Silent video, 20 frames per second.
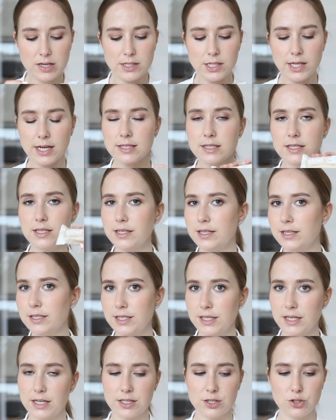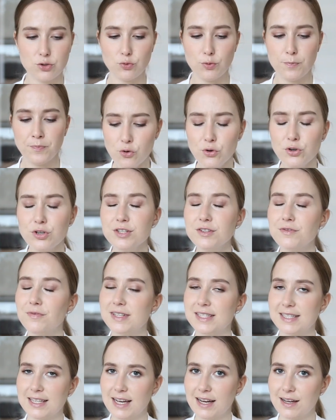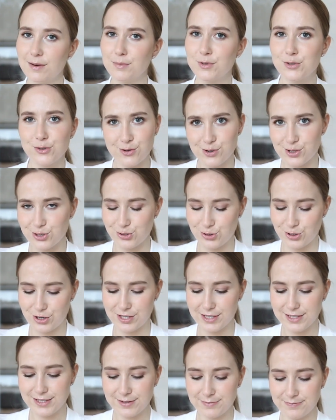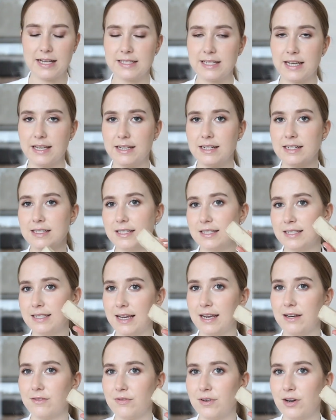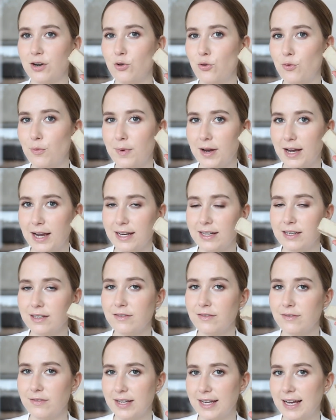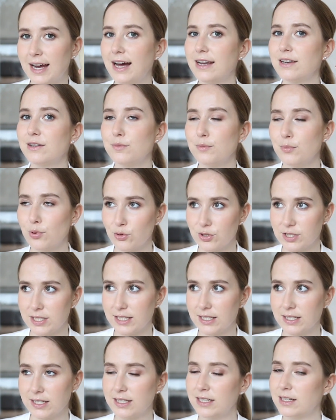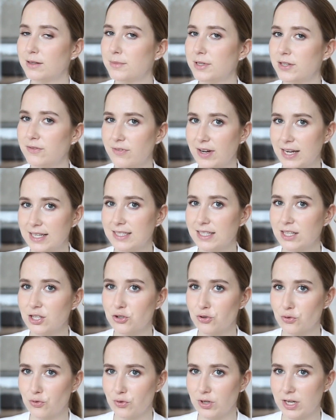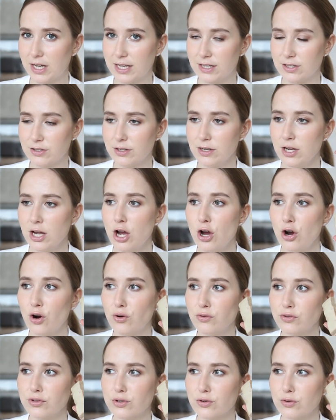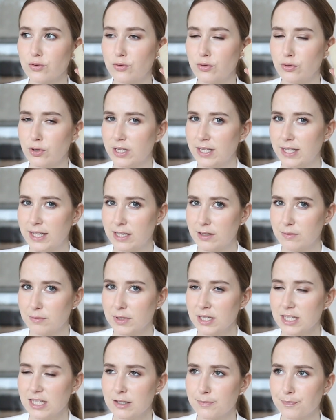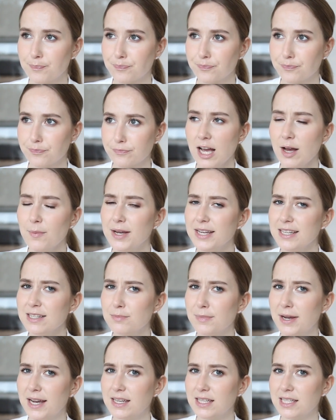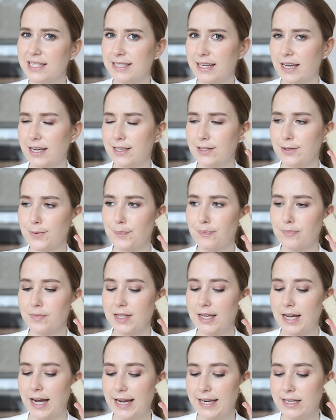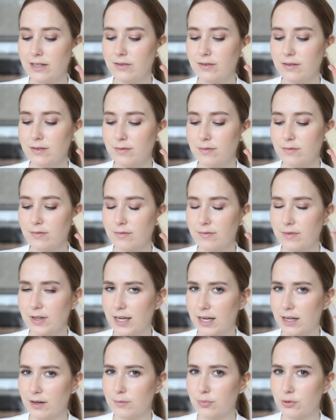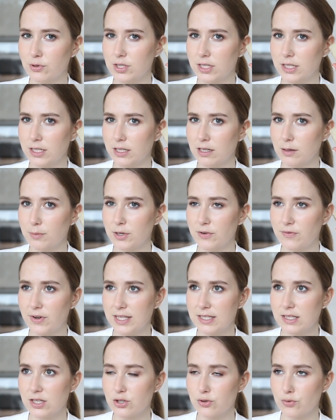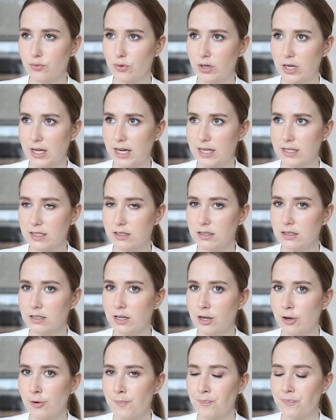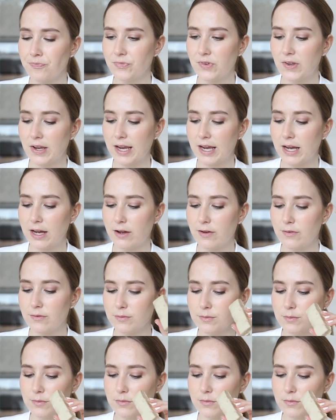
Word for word: Die hatte die Idee dazu. Und was daran besonders toll ist, es handelt sich einfach um einen veganen Proteinriegel mit weißer Schokolade und korrigiert mich. Aber ich meine, ich kenne keinen veganen Proteinriegel mit weißer Schokolade der